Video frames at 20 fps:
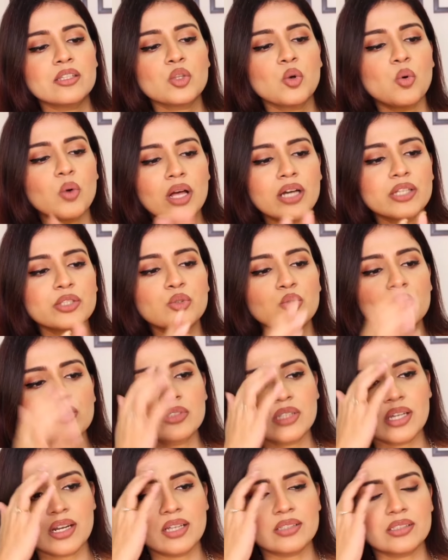थोड़ा यूज़
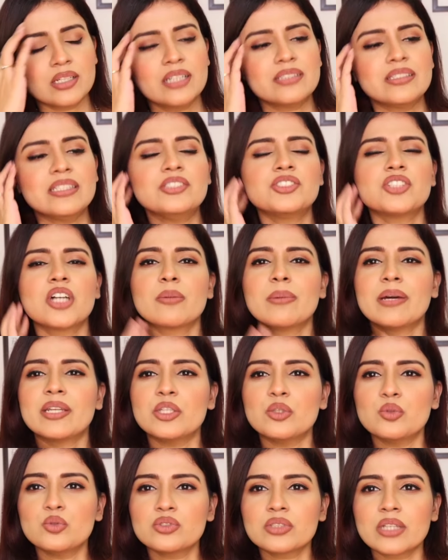करा था तीन चार
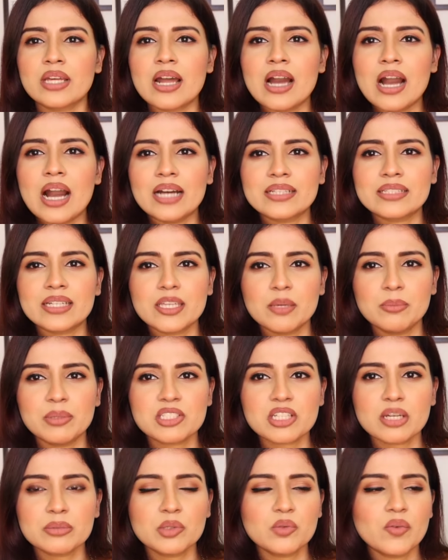बारी यूज़ करा आधा ये
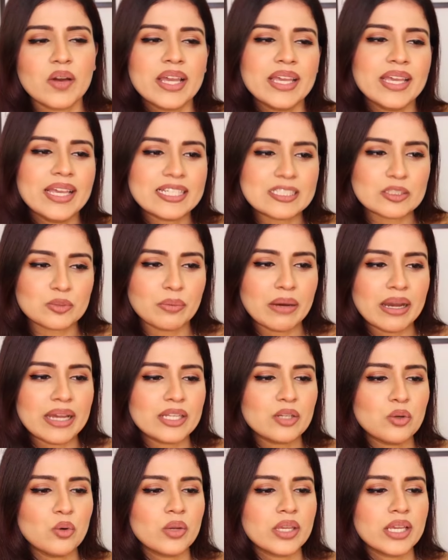बचा भी हुआ है
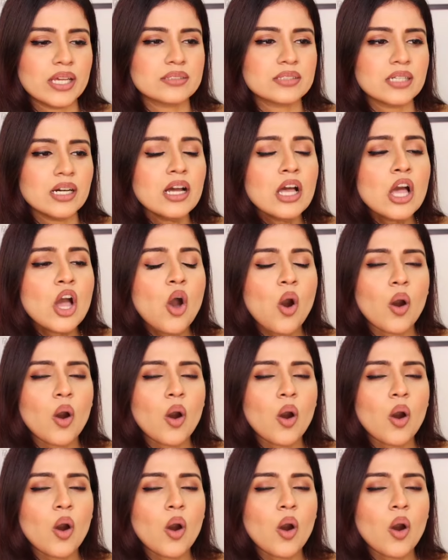एक्सपायर हो गया था